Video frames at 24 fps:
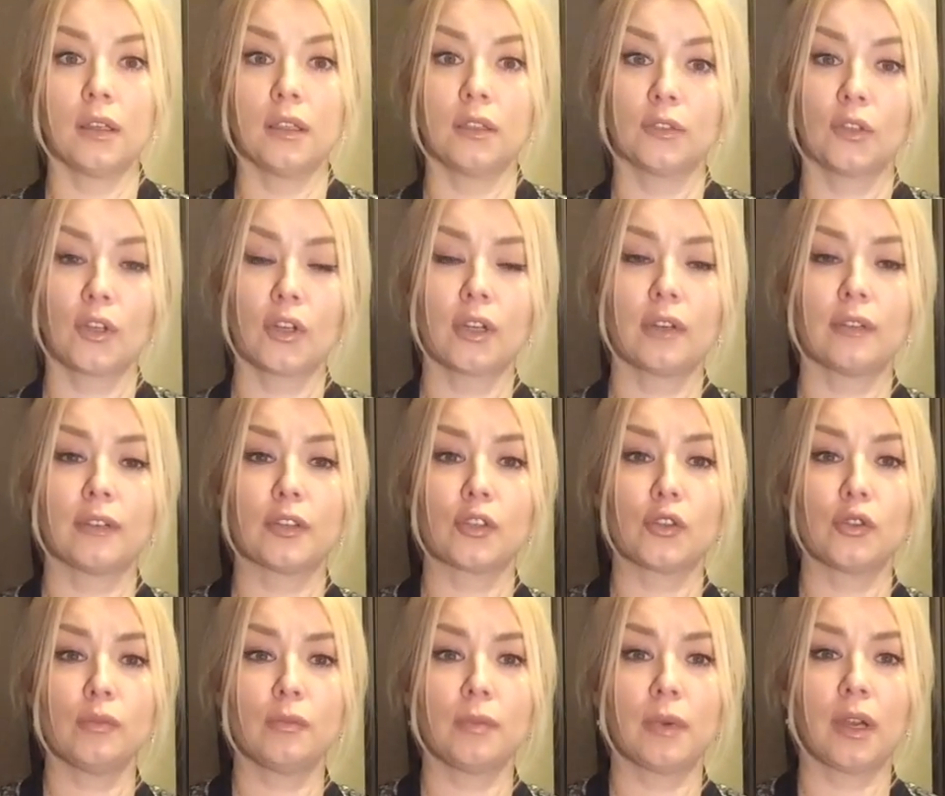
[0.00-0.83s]
Норковая
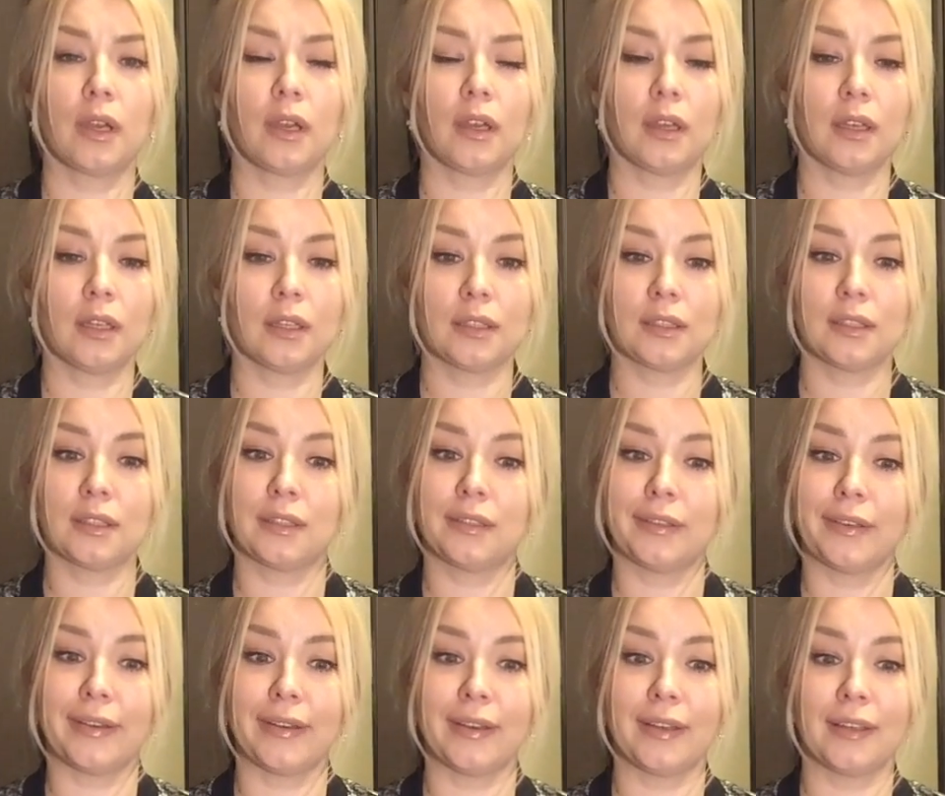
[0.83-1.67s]
шуба –
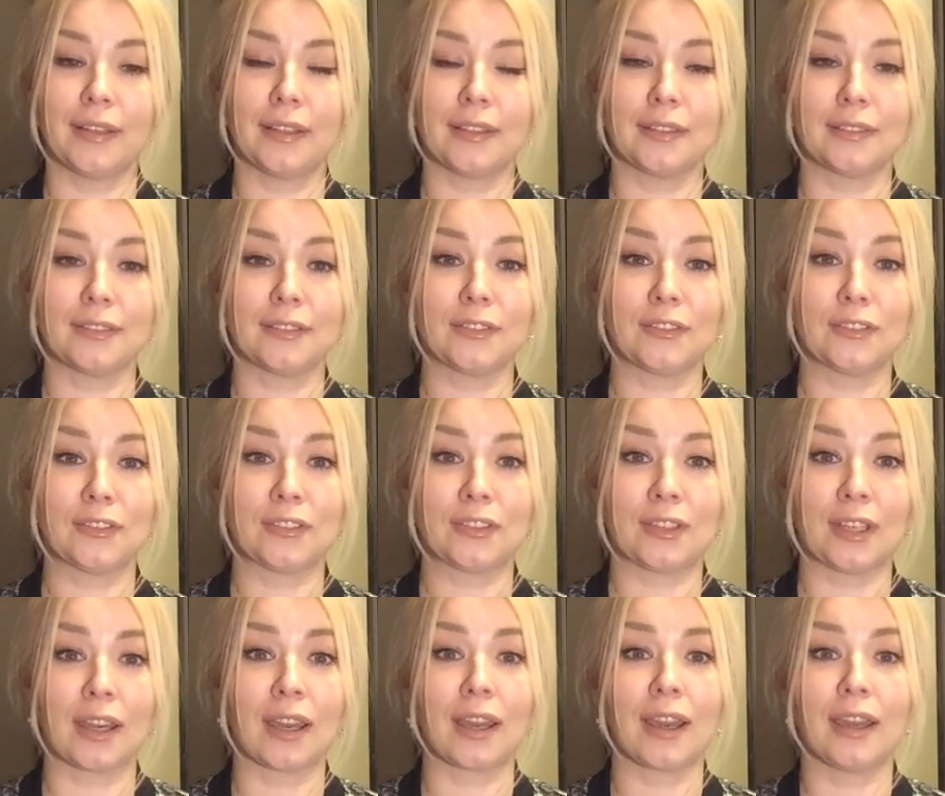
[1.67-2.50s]
это
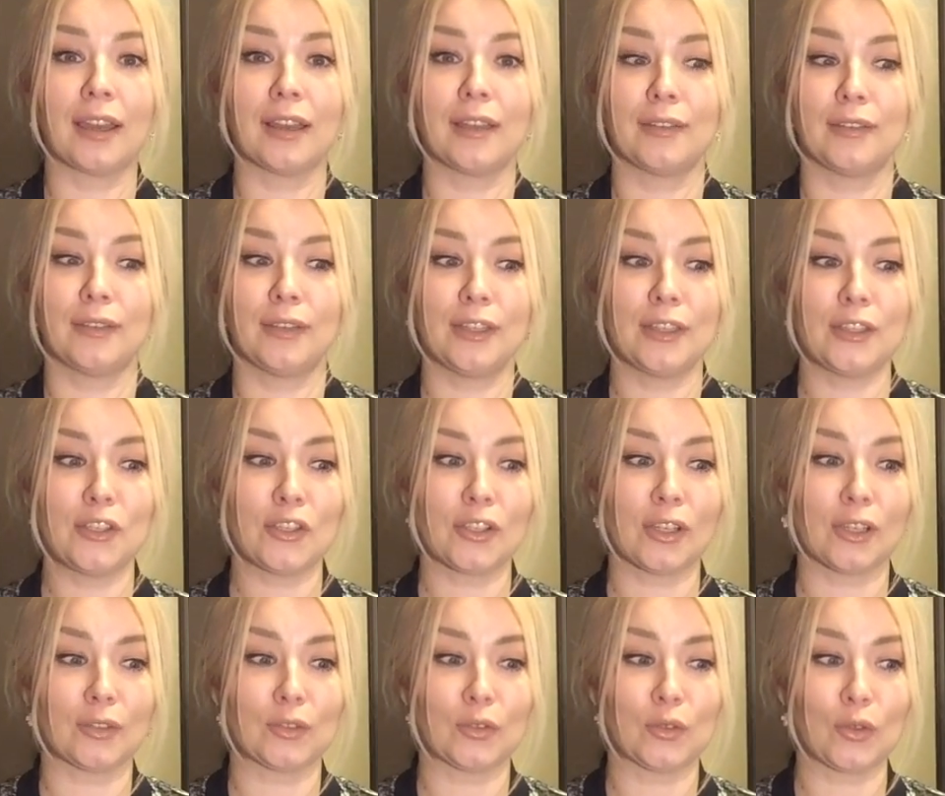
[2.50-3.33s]
такая
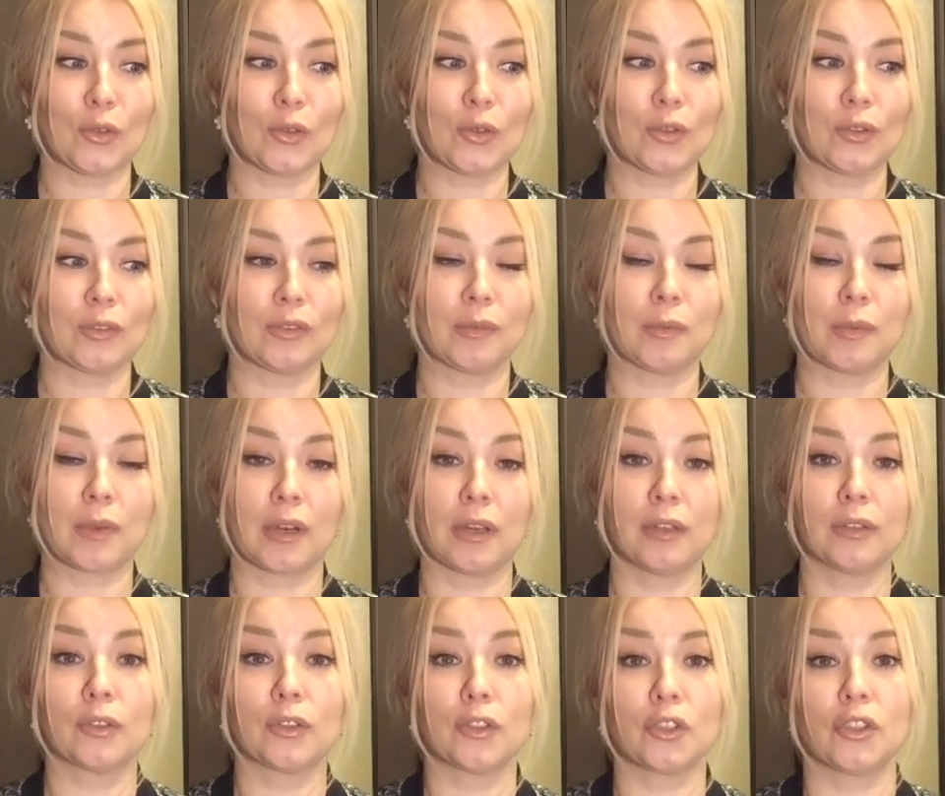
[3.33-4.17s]
вещь, которую
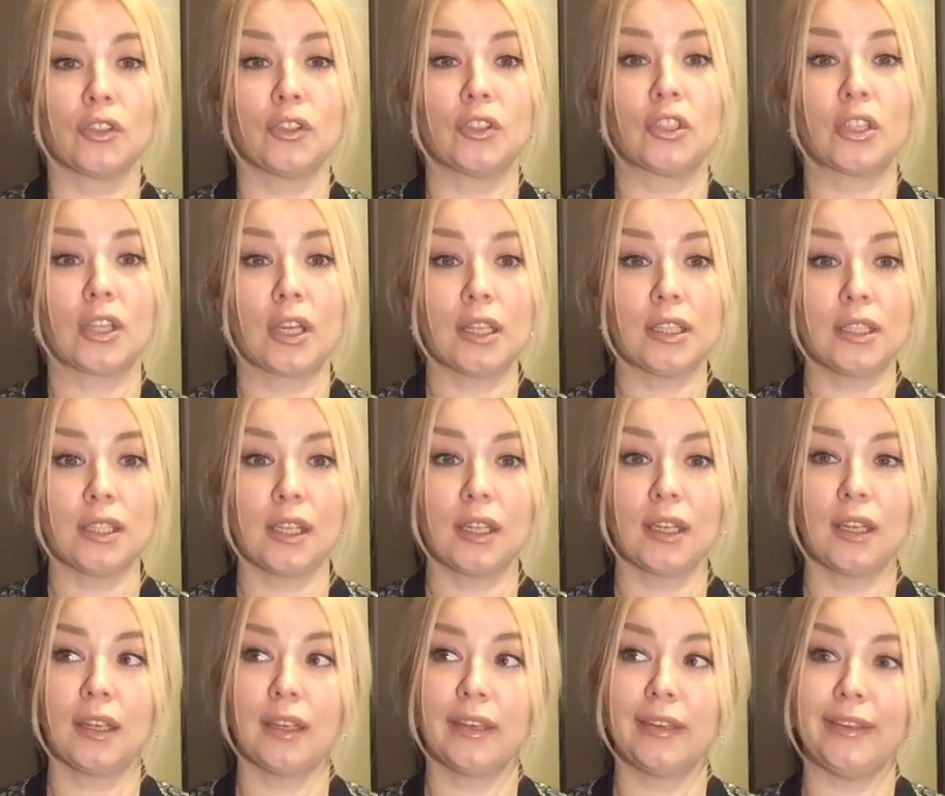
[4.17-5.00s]
выбирают очень
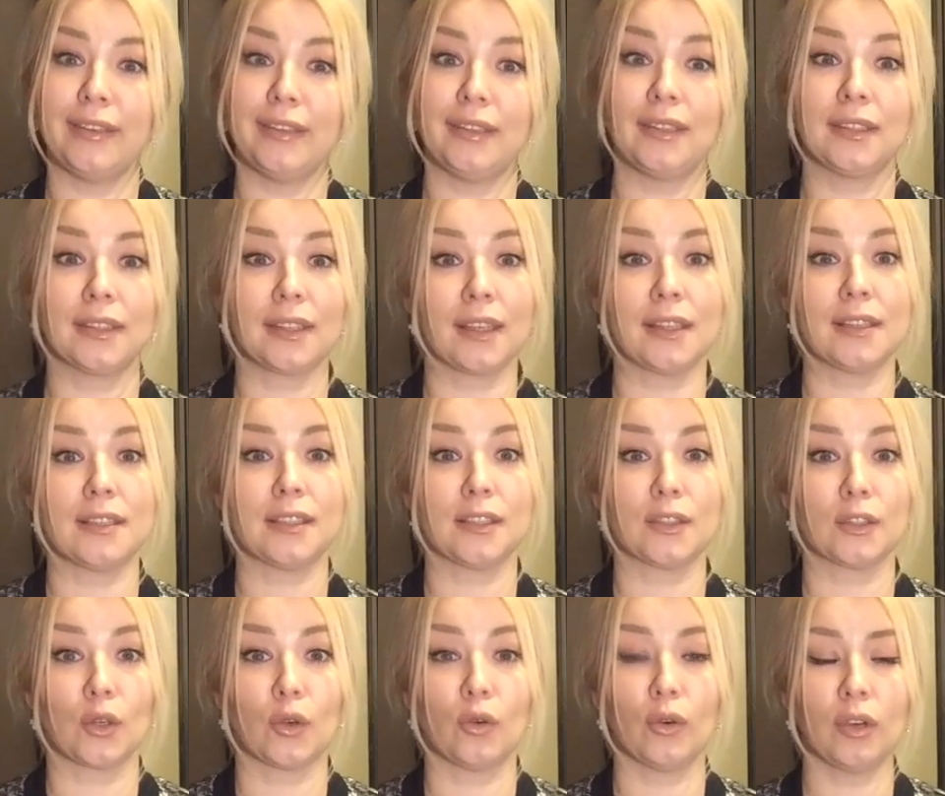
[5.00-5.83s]
тщательно и не на
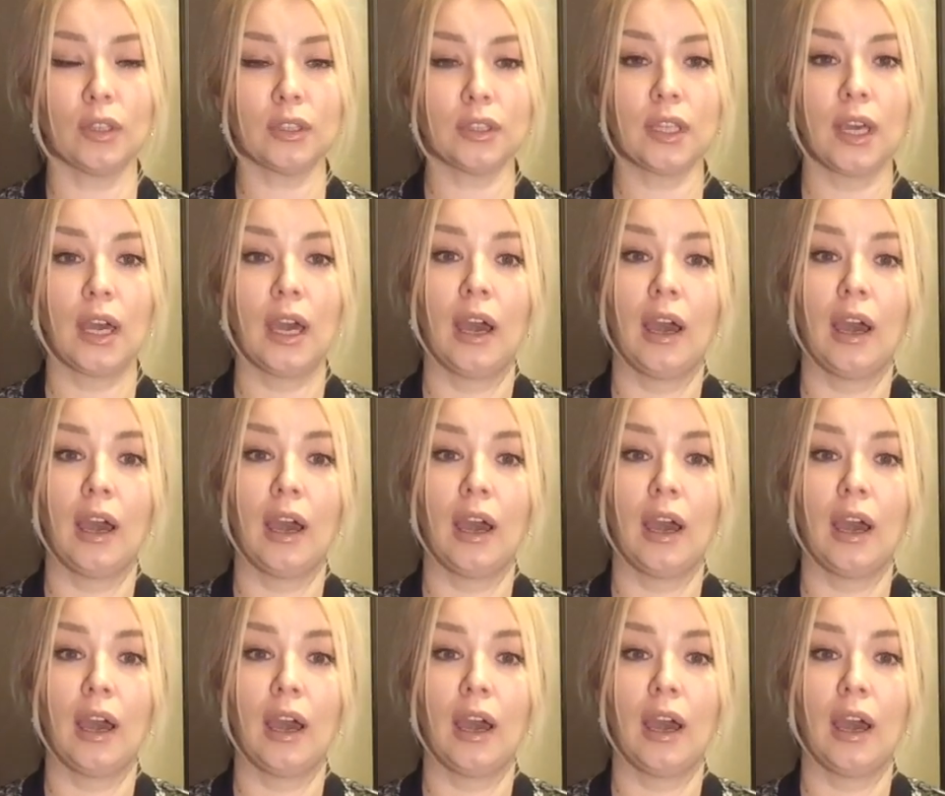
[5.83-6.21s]
один год,